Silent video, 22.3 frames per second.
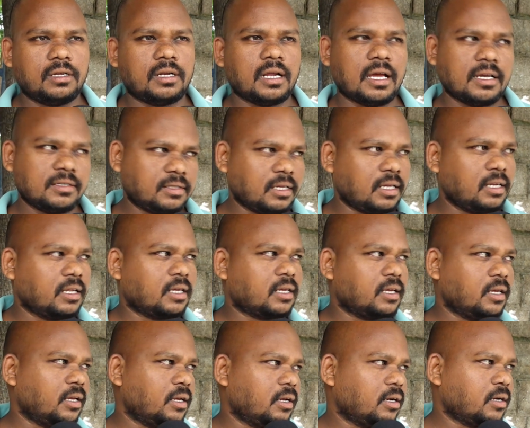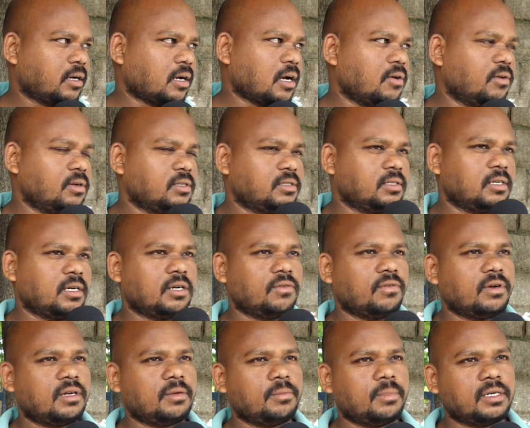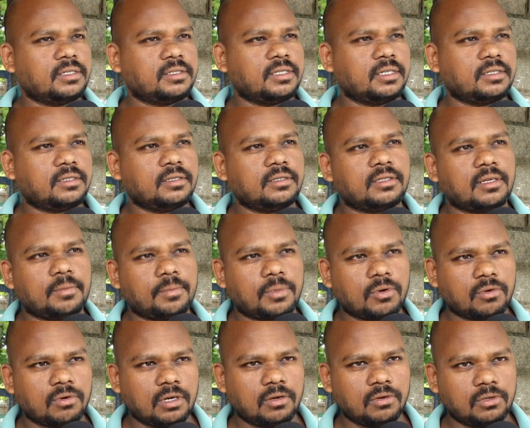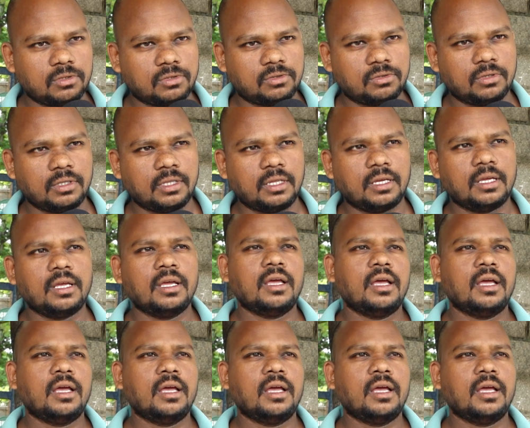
రాజధానికి కావాల్సినటువంటి బడ్జెట్ తప్పకుండా వస్తుంది